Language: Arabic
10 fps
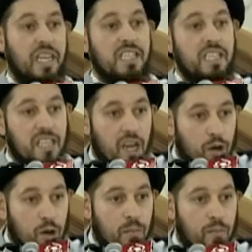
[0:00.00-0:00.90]

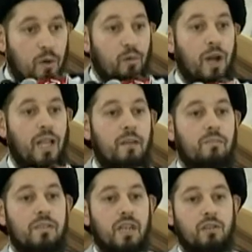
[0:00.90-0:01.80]
عندهم
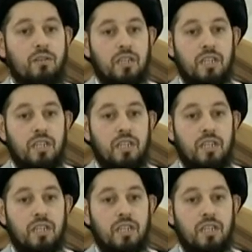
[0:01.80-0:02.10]
ولم يكن